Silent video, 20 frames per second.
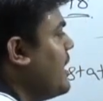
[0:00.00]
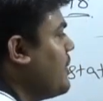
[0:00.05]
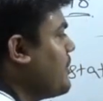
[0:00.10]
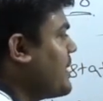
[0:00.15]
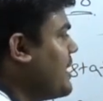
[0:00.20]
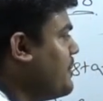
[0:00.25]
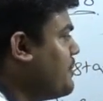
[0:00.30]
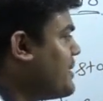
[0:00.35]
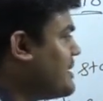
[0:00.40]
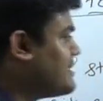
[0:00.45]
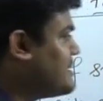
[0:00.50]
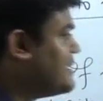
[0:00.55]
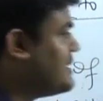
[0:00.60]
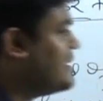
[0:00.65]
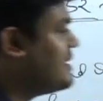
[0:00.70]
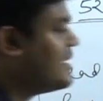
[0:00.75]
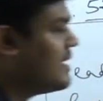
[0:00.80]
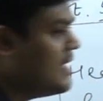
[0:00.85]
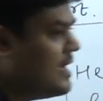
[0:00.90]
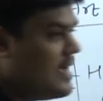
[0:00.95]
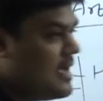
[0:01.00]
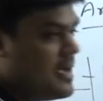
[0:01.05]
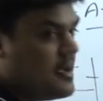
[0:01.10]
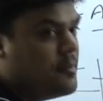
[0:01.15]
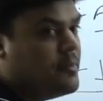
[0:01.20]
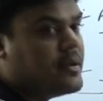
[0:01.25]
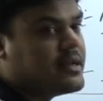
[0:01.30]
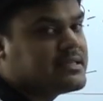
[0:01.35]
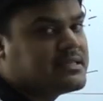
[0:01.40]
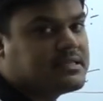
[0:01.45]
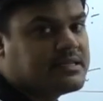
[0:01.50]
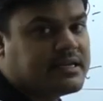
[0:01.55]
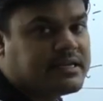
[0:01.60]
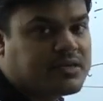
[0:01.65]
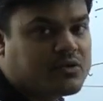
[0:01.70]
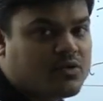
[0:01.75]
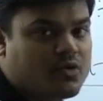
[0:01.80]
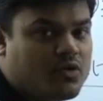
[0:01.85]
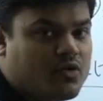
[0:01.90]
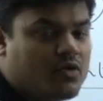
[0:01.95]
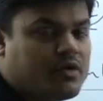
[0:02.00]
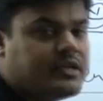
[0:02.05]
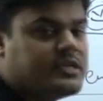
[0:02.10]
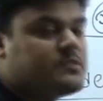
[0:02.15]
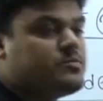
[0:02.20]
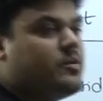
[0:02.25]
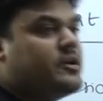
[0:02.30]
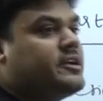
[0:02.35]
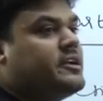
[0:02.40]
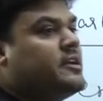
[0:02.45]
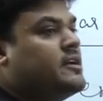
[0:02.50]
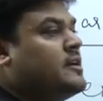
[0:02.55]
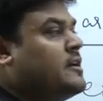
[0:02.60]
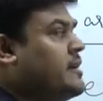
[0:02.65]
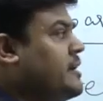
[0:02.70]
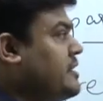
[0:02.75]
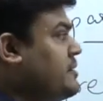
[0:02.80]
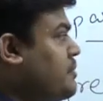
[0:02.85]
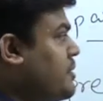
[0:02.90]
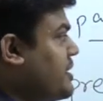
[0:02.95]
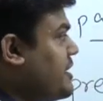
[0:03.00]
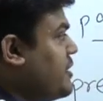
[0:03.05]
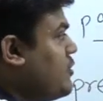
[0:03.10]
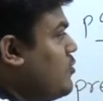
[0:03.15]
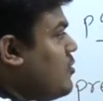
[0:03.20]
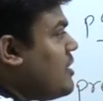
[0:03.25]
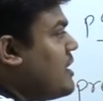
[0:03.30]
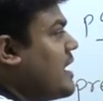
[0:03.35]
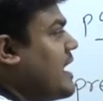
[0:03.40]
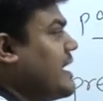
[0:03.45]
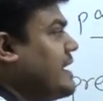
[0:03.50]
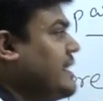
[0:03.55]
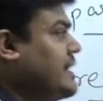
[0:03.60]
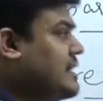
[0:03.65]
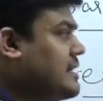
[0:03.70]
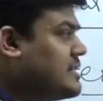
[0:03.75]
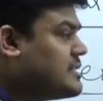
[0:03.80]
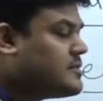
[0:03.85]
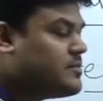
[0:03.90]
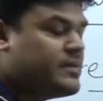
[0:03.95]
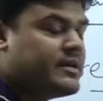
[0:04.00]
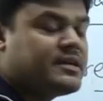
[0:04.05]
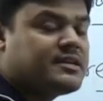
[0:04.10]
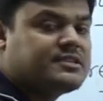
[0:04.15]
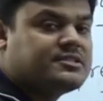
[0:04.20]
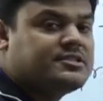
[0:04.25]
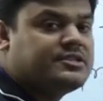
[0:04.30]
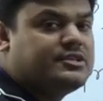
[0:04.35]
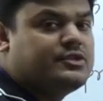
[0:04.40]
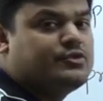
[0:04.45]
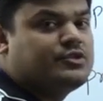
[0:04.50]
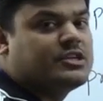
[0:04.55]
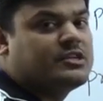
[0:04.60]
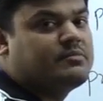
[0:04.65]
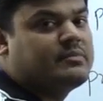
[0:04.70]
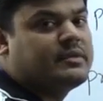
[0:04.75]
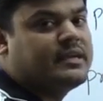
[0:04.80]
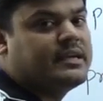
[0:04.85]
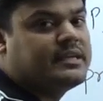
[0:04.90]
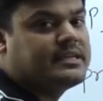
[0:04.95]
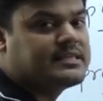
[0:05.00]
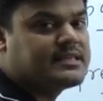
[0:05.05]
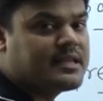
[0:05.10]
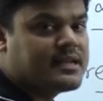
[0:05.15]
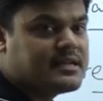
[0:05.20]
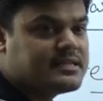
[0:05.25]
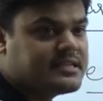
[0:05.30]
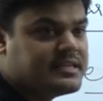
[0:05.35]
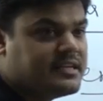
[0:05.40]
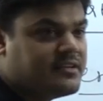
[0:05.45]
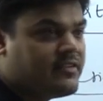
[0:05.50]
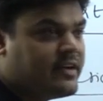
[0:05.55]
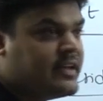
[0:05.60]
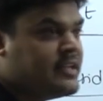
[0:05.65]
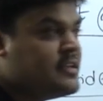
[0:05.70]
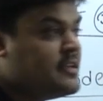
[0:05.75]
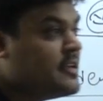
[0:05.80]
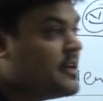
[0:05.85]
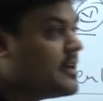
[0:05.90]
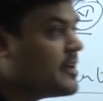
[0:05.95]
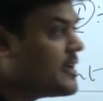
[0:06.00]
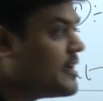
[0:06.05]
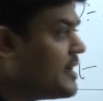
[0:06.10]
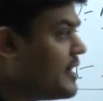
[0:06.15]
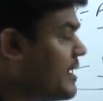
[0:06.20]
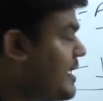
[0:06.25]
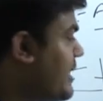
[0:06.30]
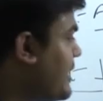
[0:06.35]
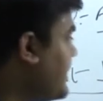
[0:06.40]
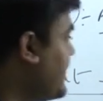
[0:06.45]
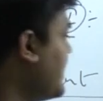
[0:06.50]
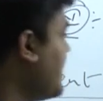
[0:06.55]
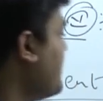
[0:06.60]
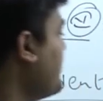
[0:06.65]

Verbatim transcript: हैं आपके प्रेसिडेंट प्रेसिडेंट को इस पर, इन पर्टिकुलर आर्टिकल्स में कॉन्स्टिट्यूशन में इस तरह से डिफाइन किया गया है कि